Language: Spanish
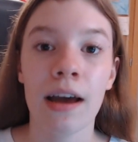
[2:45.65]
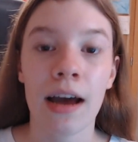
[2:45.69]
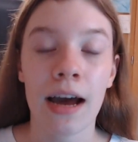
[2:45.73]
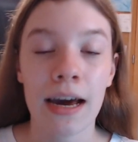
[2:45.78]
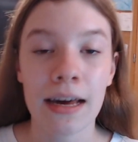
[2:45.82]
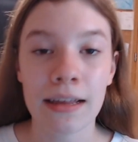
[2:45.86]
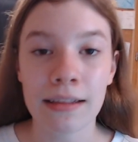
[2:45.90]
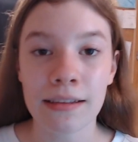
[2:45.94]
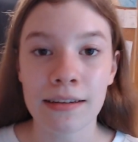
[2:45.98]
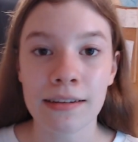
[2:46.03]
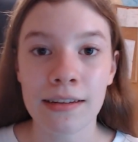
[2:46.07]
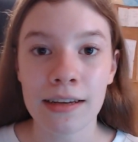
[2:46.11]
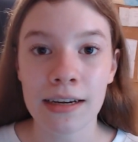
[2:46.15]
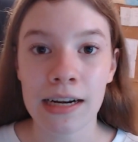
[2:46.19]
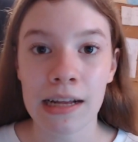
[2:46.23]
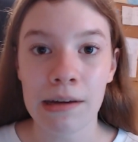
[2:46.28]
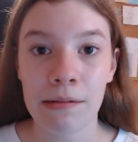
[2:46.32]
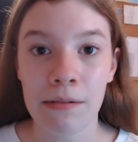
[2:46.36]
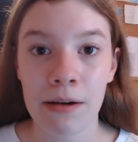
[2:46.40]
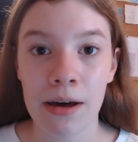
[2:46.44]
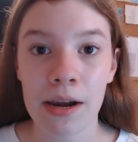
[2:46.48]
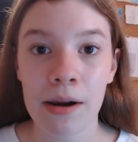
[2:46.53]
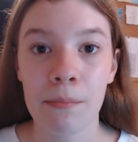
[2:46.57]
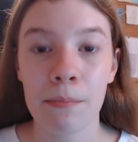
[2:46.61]
Antes de
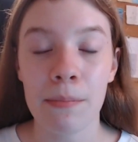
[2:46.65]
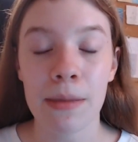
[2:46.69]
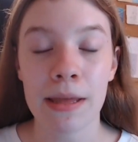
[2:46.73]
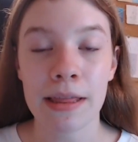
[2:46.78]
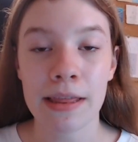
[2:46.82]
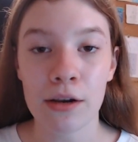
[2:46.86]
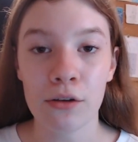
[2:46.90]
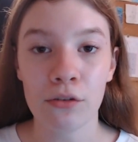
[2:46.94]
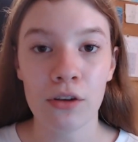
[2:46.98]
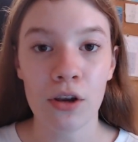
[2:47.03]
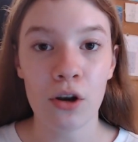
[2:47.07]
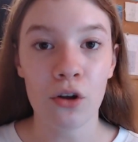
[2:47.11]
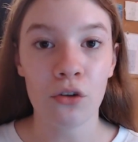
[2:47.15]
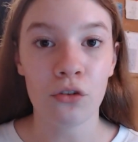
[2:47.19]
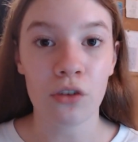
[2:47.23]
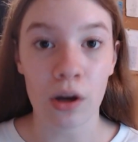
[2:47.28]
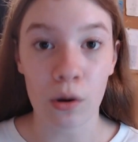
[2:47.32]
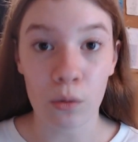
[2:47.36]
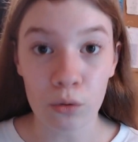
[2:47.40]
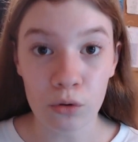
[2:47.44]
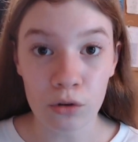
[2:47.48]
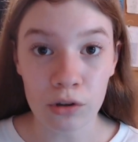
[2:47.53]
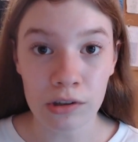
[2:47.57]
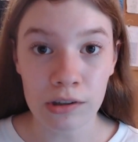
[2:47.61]
grabar, meteros en los
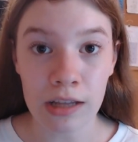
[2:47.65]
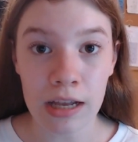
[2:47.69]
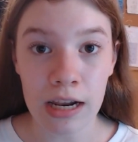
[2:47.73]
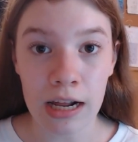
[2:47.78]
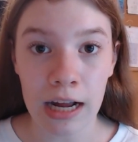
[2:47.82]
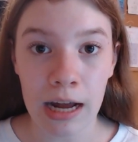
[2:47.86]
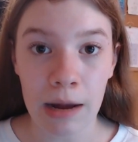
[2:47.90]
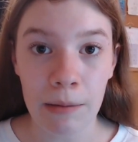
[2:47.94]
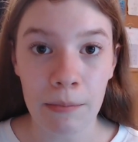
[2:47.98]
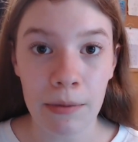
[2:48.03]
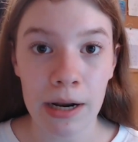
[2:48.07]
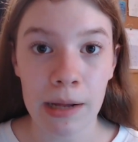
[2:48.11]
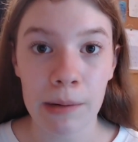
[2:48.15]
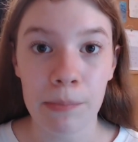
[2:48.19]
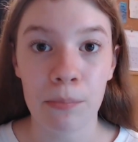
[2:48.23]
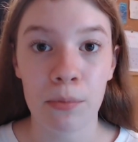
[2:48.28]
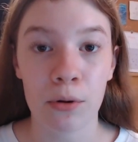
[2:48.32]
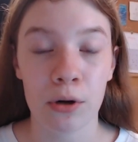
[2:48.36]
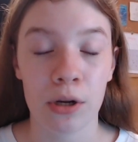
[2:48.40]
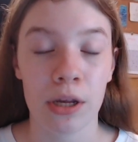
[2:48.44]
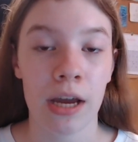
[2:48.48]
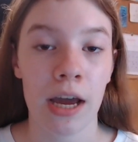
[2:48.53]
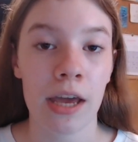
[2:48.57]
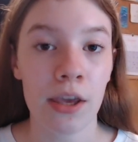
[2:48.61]
ajustes de la cámara
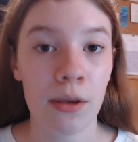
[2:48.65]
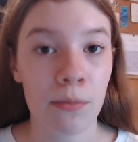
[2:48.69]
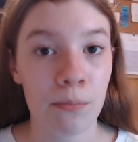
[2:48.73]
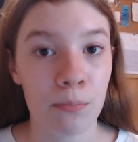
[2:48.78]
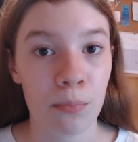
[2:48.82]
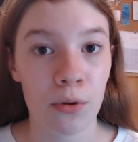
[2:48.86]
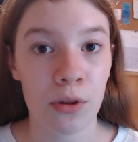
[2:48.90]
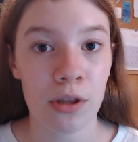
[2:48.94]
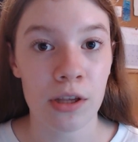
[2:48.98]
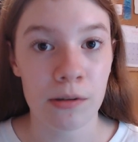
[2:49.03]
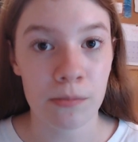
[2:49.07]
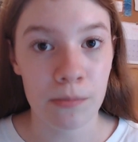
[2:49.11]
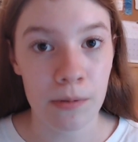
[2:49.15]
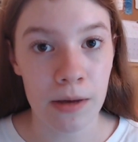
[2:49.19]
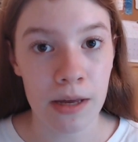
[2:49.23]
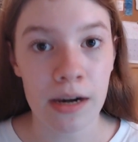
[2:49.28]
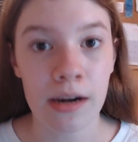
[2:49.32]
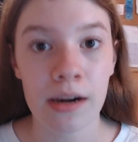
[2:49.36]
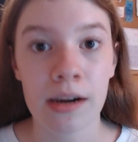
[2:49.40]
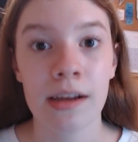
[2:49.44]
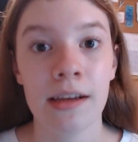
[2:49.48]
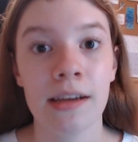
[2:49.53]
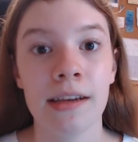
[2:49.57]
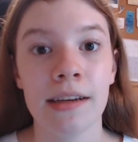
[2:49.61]
porque ahí podéis
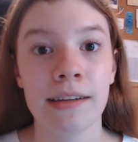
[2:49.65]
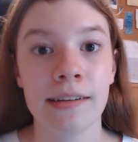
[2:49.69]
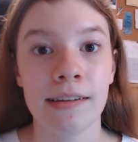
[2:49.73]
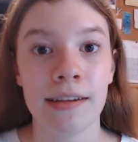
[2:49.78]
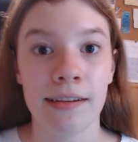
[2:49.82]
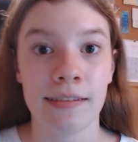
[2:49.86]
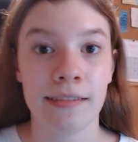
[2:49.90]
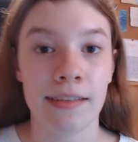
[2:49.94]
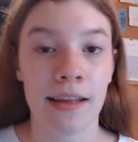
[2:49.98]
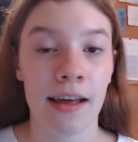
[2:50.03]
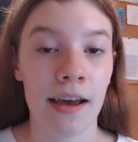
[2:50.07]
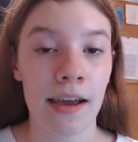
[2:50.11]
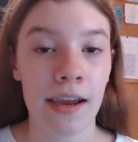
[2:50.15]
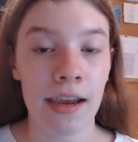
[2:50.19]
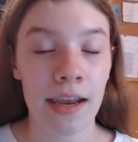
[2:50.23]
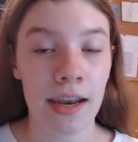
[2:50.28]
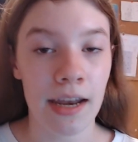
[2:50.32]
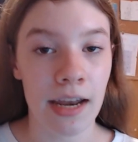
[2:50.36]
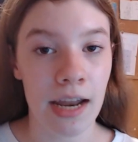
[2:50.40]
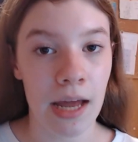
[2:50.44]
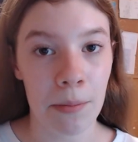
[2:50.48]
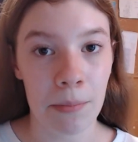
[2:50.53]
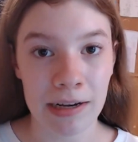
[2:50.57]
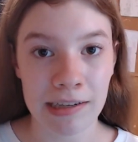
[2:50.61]
ver si está
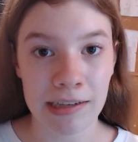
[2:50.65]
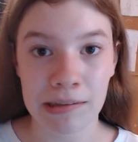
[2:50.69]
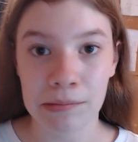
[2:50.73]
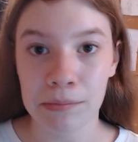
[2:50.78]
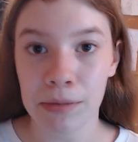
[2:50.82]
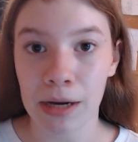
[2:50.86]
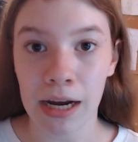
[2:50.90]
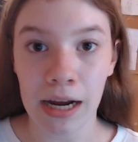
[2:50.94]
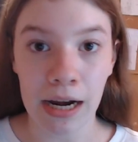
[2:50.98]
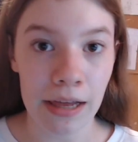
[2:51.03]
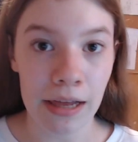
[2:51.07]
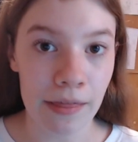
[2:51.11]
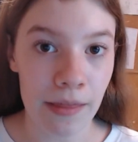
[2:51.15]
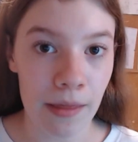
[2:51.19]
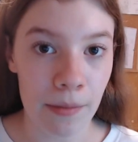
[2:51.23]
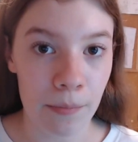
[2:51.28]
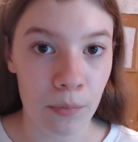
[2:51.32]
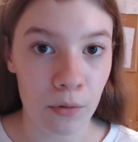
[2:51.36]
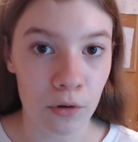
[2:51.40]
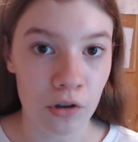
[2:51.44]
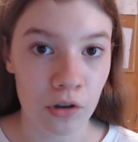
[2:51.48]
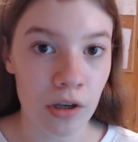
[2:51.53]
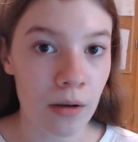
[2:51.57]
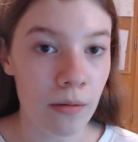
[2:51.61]
en la máxima calidad
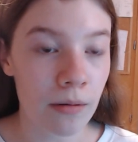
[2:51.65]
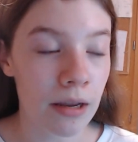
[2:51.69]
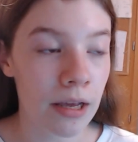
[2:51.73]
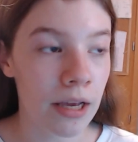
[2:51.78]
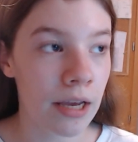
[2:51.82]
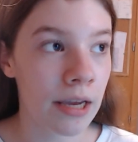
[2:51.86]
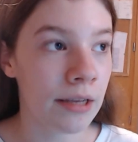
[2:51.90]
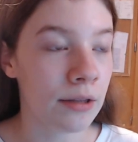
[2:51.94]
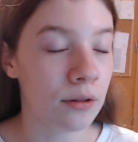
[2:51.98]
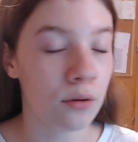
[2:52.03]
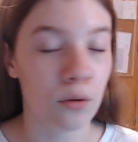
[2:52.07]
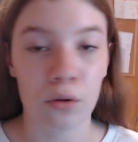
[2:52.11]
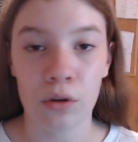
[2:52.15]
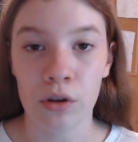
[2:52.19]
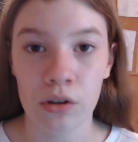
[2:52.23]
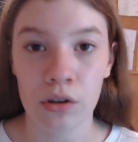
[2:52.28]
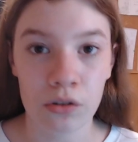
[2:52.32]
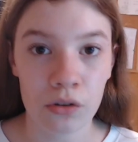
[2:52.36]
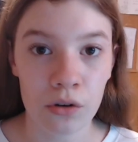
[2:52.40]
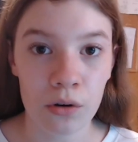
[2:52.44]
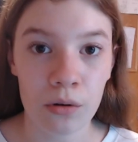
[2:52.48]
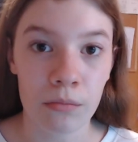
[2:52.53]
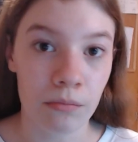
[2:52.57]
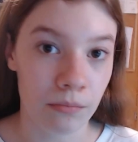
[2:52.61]
posible y todo
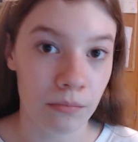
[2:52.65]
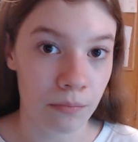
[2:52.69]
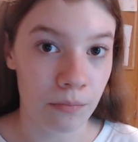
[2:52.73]
eso.